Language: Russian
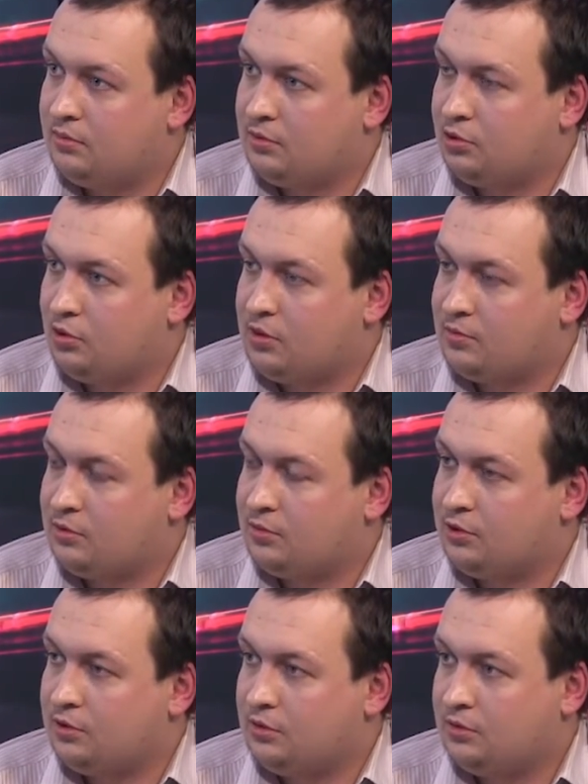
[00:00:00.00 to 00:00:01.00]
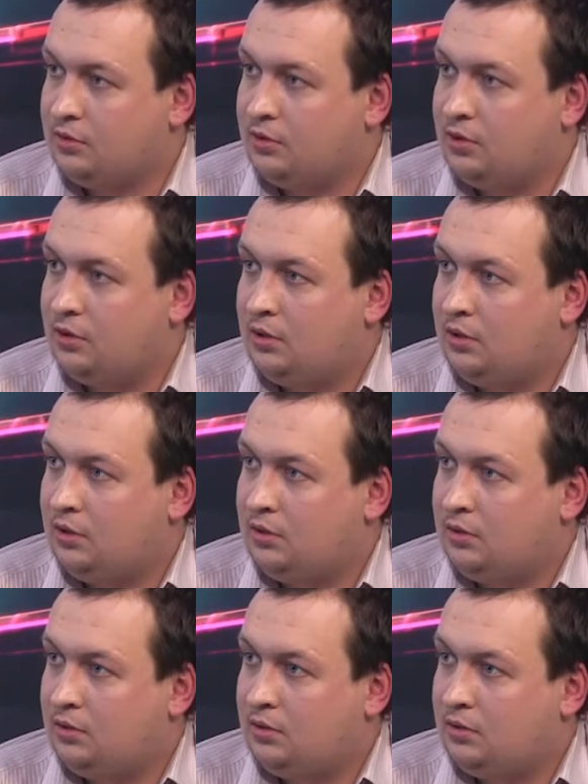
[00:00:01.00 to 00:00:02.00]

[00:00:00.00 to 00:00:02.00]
Что там случилось?